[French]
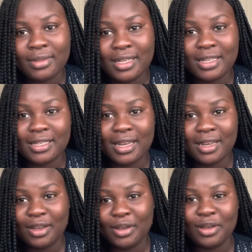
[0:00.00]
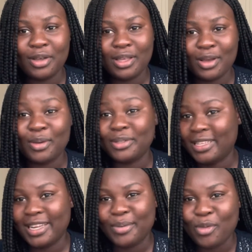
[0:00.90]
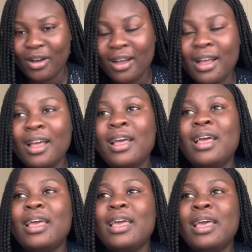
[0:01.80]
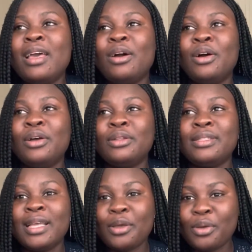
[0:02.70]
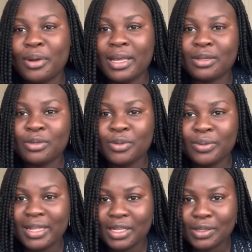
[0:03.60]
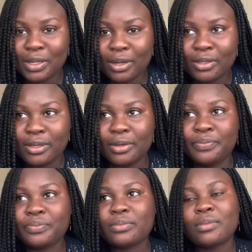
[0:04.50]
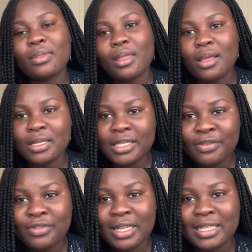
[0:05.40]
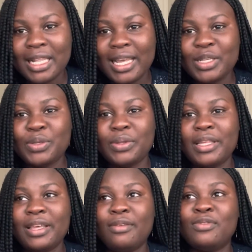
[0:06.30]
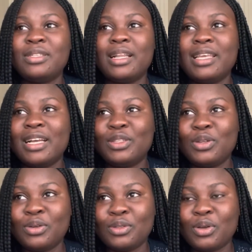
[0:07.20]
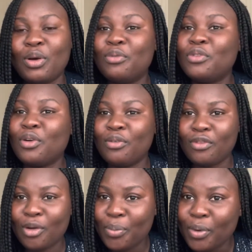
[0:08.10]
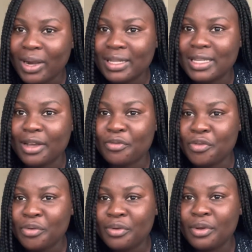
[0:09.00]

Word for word: Déjà, euh, comptez les mois. Et euh, dès que les résultats sortent, si vous êtes sélectionné, vous allez attendre qu'on vous convoque pour l'interview.